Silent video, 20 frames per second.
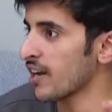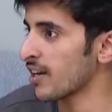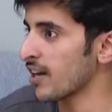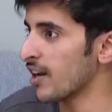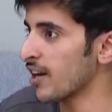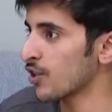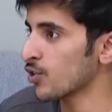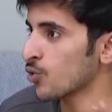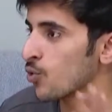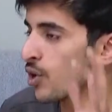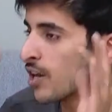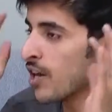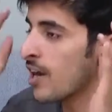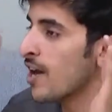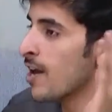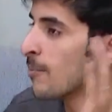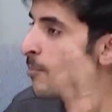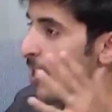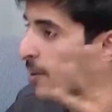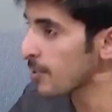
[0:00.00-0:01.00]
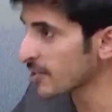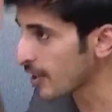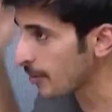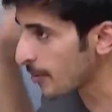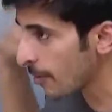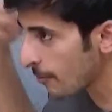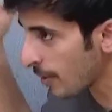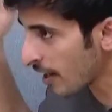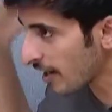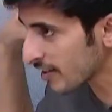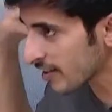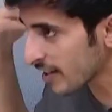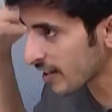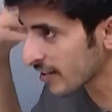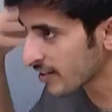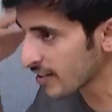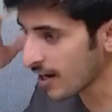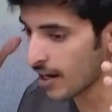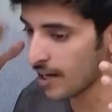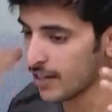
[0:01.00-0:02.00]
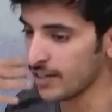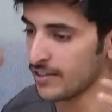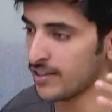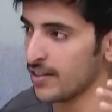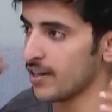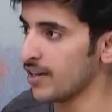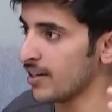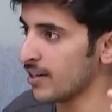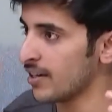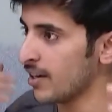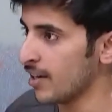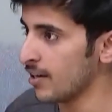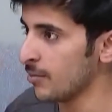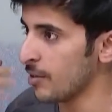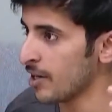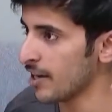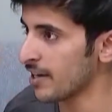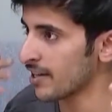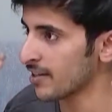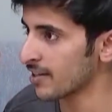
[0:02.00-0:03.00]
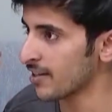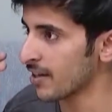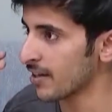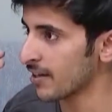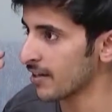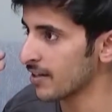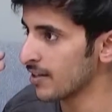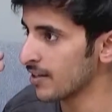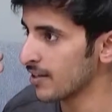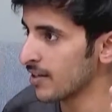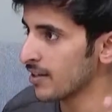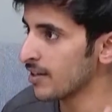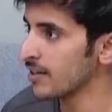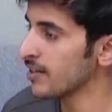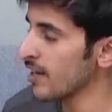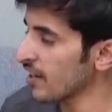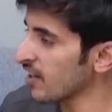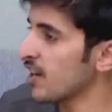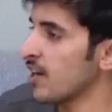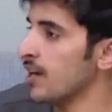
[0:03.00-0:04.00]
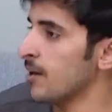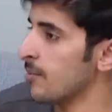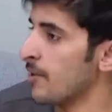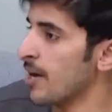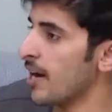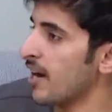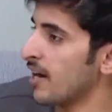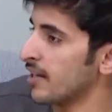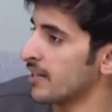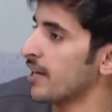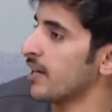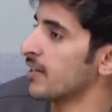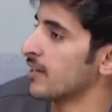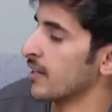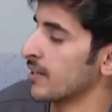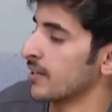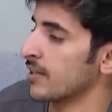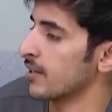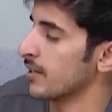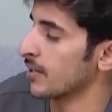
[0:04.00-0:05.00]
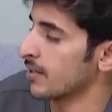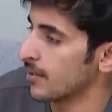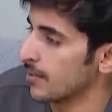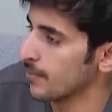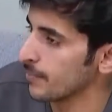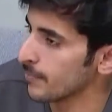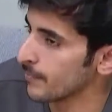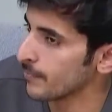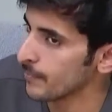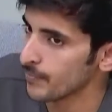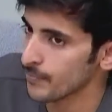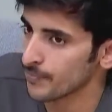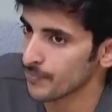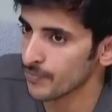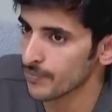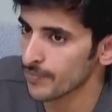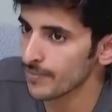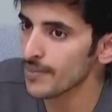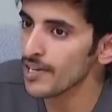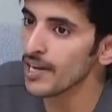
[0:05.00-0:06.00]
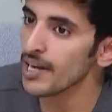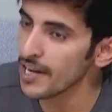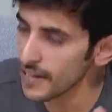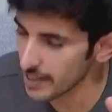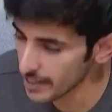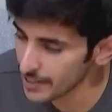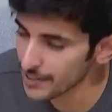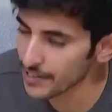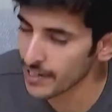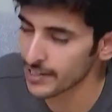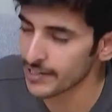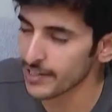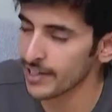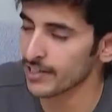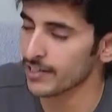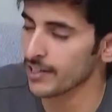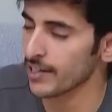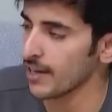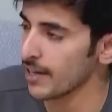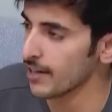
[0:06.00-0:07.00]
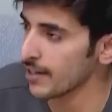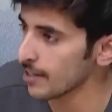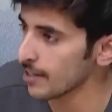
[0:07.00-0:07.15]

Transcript: لك على طول ما طبعا ما عنده رداء عنده حبال النظاره طيب يلا طيب، لعبه عادي طيب، يقدر يطير طيب نظارته نظارته طيب يا نظارته طيب انا انا